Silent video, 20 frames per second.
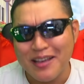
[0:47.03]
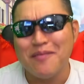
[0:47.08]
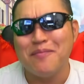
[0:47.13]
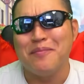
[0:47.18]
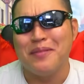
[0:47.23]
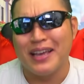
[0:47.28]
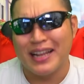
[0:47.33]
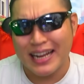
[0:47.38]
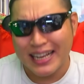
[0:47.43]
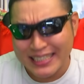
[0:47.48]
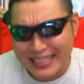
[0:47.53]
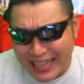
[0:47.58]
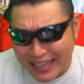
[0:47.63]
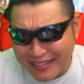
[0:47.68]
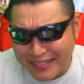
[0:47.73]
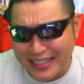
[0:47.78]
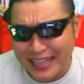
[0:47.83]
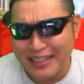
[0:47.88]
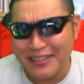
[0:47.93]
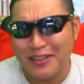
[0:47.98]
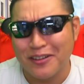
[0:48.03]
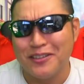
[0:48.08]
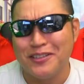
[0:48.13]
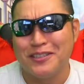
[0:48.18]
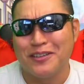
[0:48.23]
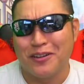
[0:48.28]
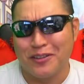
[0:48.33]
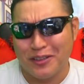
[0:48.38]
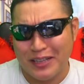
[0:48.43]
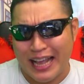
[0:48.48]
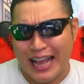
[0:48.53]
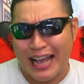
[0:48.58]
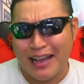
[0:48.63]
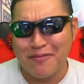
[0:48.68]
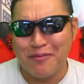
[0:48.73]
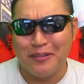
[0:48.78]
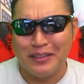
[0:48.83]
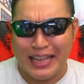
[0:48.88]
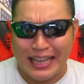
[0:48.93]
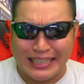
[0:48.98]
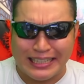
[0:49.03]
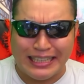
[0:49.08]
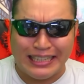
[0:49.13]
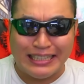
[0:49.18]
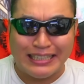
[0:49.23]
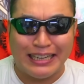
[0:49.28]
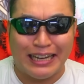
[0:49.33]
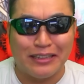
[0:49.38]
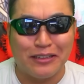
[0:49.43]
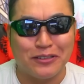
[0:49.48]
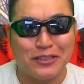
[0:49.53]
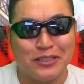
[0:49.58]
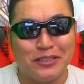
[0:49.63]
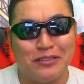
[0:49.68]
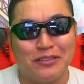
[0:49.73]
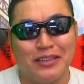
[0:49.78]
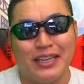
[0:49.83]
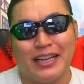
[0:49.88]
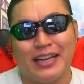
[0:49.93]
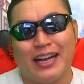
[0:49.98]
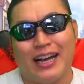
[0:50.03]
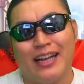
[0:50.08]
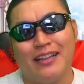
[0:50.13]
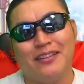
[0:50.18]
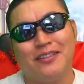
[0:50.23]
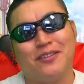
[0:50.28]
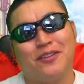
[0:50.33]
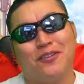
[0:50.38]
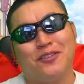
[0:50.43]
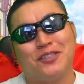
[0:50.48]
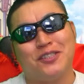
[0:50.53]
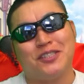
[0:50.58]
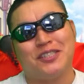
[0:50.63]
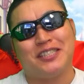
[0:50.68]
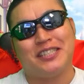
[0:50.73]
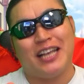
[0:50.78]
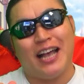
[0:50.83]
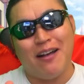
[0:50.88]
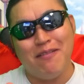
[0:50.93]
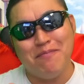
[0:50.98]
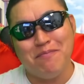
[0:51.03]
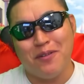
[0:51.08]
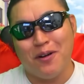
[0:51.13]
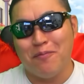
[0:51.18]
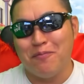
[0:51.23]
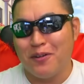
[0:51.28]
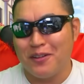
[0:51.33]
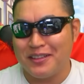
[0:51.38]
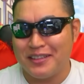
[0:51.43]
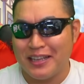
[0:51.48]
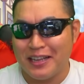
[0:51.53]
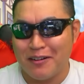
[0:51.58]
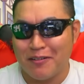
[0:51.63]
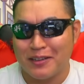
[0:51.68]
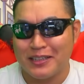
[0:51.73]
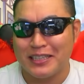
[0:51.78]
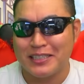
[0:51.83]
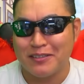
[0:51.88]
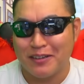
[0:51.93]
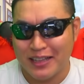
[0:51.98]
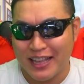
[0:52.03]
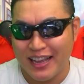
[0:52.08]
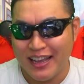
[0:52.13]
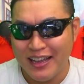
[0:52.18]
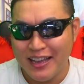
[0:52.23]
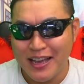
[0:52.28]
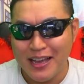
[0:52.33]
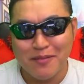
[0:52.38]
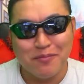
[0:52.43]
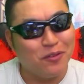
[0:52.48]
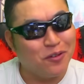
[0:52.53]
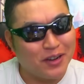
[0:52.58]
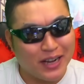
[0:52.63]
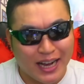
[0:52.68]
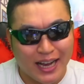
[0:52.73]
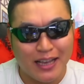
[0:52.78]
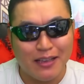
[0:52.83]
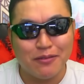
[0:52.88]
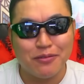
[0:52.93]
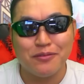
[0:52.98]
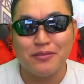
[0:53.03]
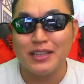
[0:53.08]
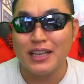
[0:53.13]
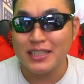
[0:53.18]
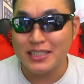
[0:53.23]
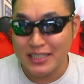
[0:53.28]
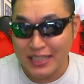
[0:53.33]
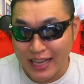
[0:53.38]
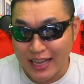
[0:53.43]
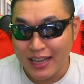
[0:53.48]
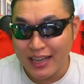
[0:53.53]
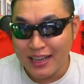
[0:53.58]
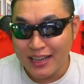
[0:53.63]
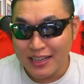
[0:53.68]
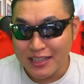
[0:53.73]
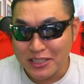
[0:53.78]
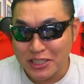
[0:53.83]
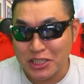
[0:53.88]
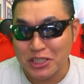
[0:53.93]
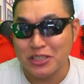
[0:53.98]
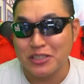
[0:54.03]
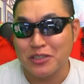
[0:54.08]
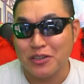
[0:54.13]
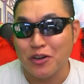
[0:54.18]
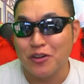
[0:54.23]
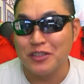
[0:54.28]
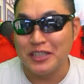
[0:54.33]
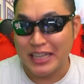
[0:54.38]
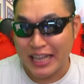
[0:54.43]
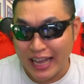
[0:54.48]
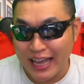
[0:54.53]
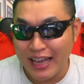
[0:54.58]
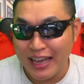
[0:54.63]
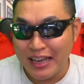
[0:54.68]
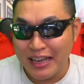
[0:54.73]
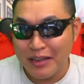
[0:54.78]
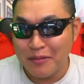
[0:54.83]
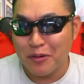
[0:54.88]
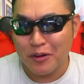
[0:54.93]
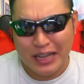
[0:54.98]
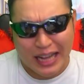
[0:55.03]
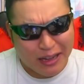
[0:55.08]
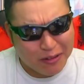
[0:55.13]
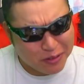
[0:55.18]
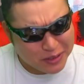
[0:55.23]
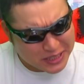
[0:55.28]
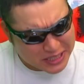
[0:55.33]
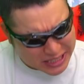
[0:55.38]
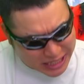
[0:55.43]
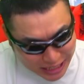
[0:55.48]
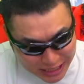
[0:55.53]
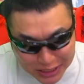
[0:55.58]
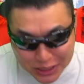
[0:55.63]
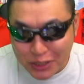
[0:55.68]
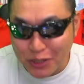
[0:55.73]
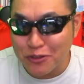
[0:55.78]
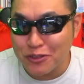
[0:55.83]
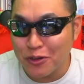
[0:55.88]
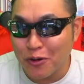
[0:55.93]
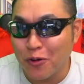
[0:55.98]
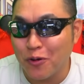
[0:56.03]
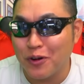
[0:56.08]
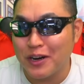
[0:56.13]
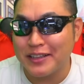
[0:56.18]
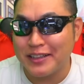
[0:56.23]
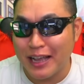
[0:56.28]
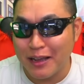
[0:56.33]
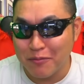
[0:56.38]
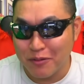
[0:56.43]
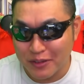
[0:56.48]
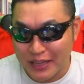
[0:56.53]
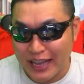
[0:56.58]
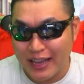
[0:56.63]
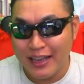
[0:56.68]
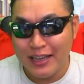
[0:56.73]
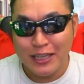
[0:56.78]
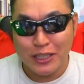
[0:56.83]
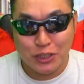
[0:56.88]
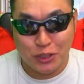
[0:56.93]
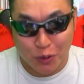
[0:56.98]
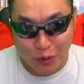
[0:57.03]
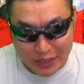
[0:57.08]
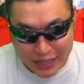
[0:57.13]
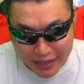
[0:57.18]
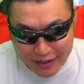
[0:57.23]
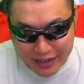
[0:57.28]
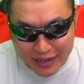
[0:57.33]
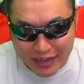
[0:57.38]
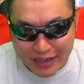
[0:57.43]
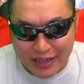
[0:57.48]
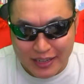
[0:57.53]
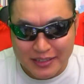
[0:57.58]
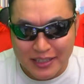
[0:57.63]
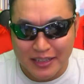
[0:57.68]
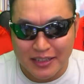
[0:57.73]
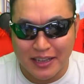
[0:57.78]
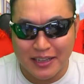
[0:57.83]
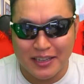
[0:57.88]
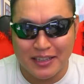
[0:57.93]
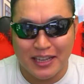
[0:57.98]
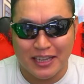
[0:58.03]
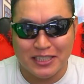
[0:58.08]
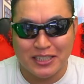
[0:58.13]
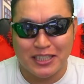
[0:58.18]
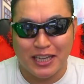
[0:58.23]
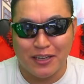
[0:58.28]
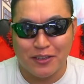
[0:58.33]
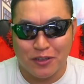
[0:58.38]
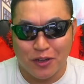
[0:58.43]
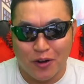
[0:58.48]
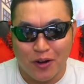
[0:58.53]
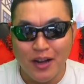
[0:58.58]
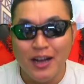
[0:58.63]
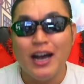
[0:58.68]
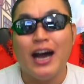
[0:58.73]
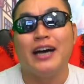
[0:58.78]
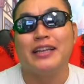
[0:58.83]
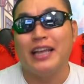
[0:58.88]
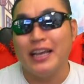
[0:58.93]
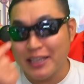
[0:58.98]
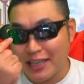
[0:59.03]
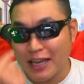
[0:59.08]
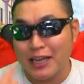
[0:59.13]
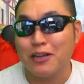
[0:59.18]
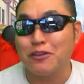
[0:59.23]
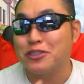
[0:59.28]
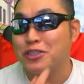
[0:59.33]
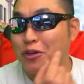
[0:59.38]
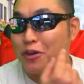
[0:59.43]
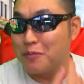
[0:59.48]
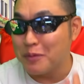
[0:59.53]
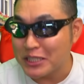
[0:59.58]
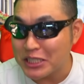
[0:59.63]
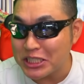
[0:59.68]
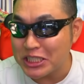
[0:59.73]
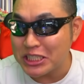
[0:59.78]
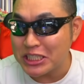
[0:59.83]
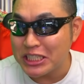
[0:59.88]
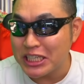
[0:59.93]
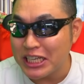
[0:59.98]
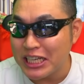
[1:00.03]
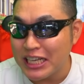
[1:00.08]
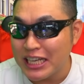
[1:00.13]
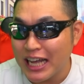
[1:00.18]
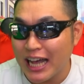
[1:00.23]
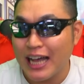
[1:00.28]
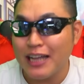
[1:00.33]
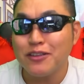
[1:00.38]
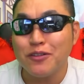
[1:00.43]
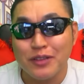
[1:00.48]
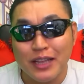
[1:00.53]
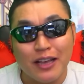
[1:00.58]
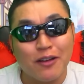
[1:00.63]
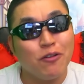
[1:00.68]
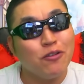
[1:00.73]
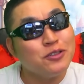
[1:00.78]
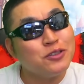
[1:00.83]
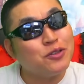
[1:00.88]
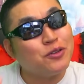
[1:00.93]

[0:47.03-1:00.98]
メラ弱点ということで、もうね、銀河の剣、貫突3本持っている私はね、もう回復なしで突っ込んで、もう過去最速の祠タイムをね、初見から叩き出したいと、鼻息荒くしております。あとね、コス